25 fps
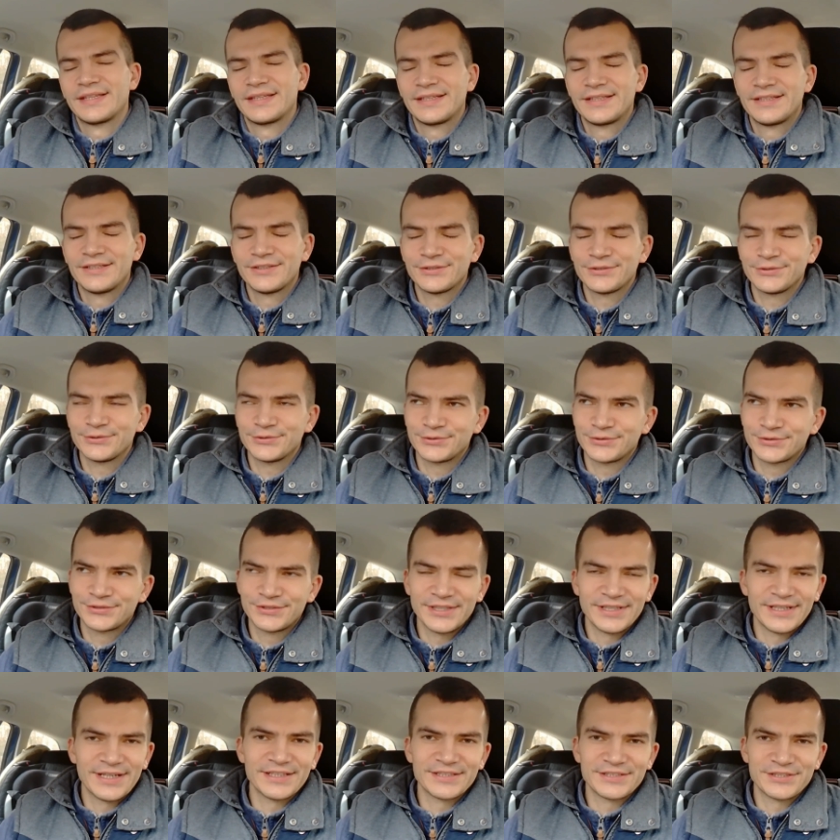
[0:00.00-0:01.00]
To już
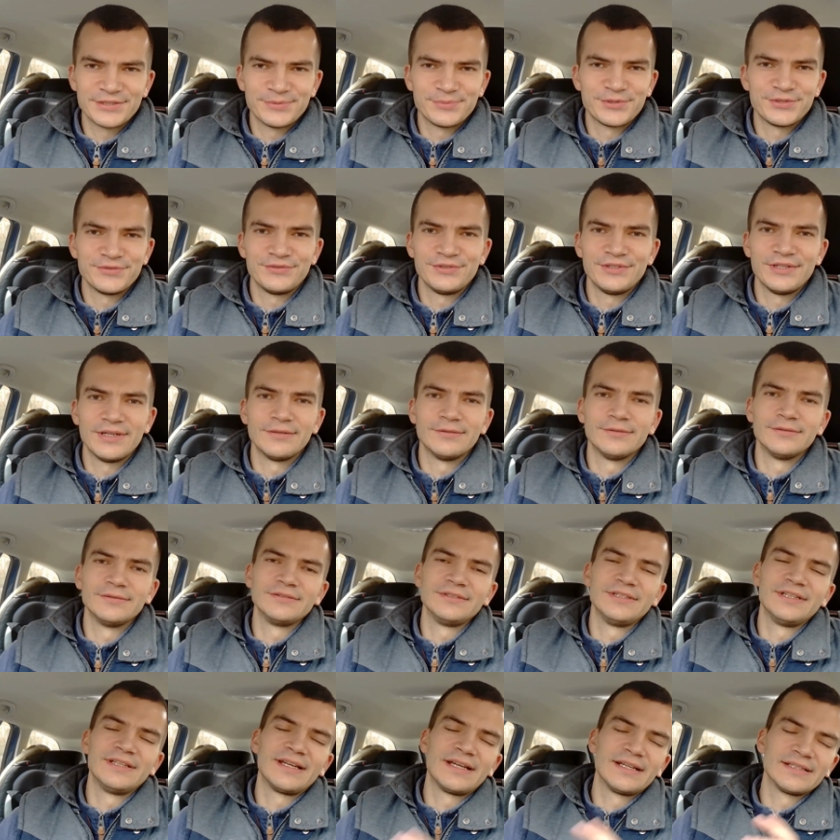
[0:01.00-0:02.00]
nieraz się przewijało,
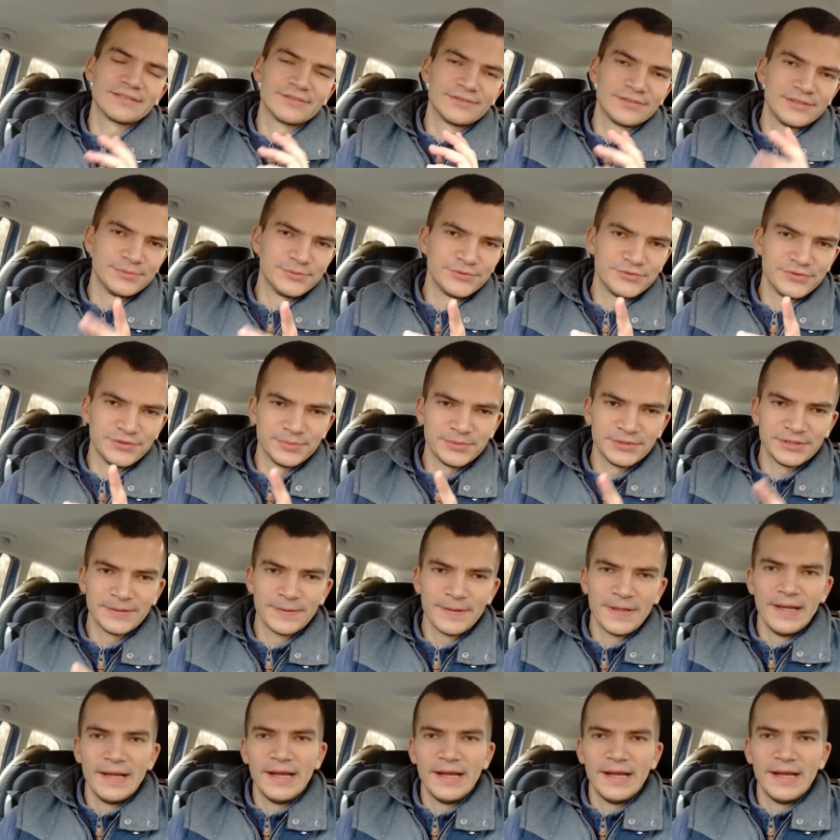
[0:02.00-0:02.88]
nieraz o tym mówimy,